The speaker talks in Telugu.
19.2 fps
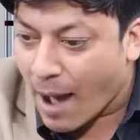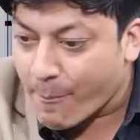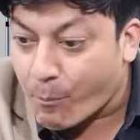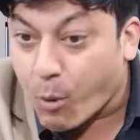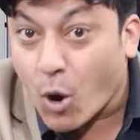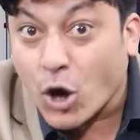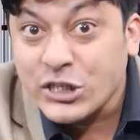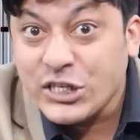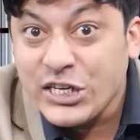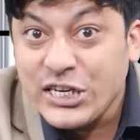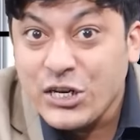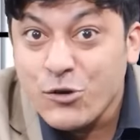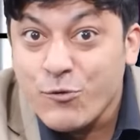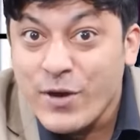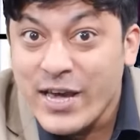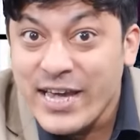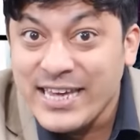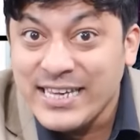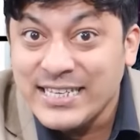ఆ
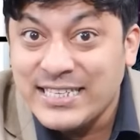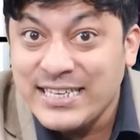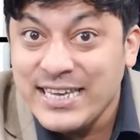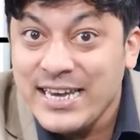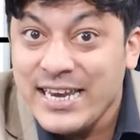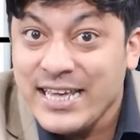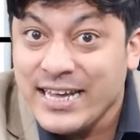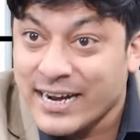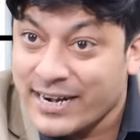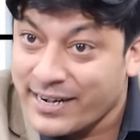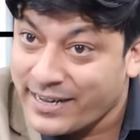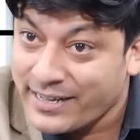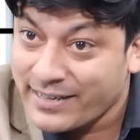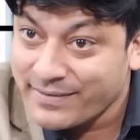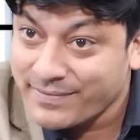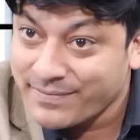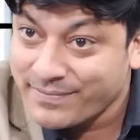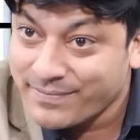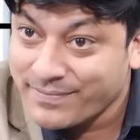పాజిటివే ఈ సీలింగ్ అండి
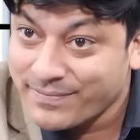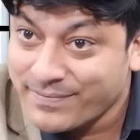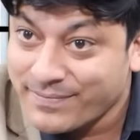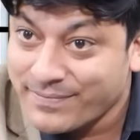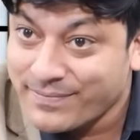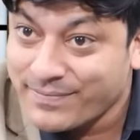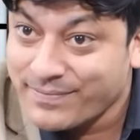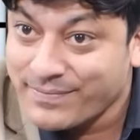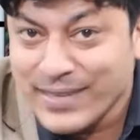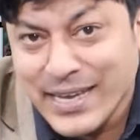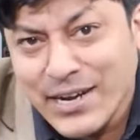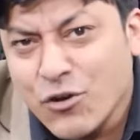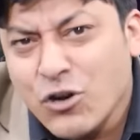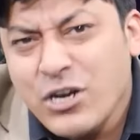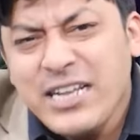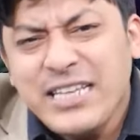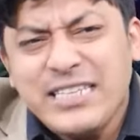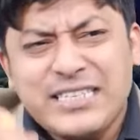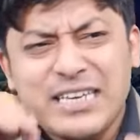నేను
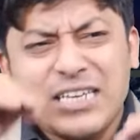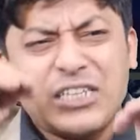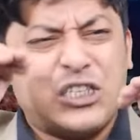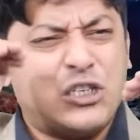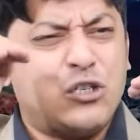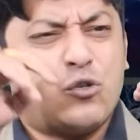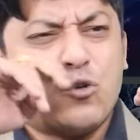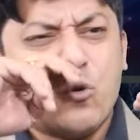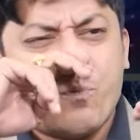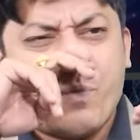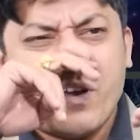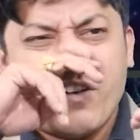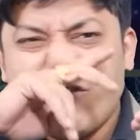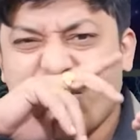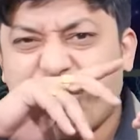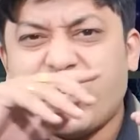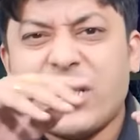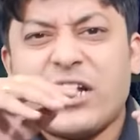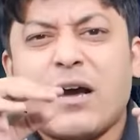ఓన్లీ జస్ట్
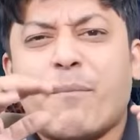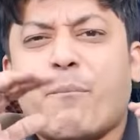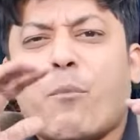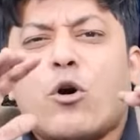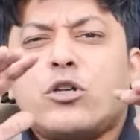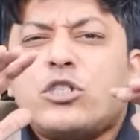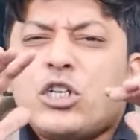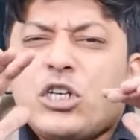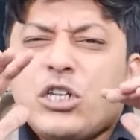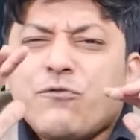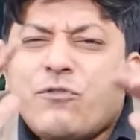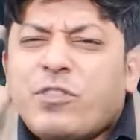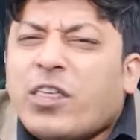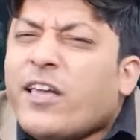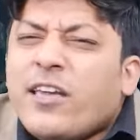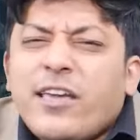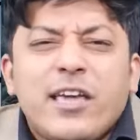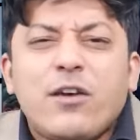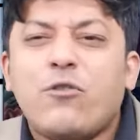సూపర్ఫిషియల్గా పాజిటివ్
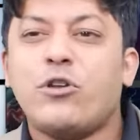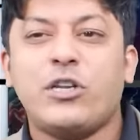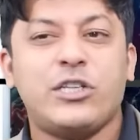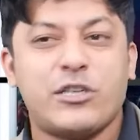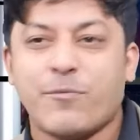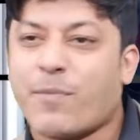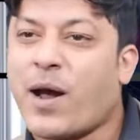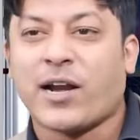థింకింగ్ గురించి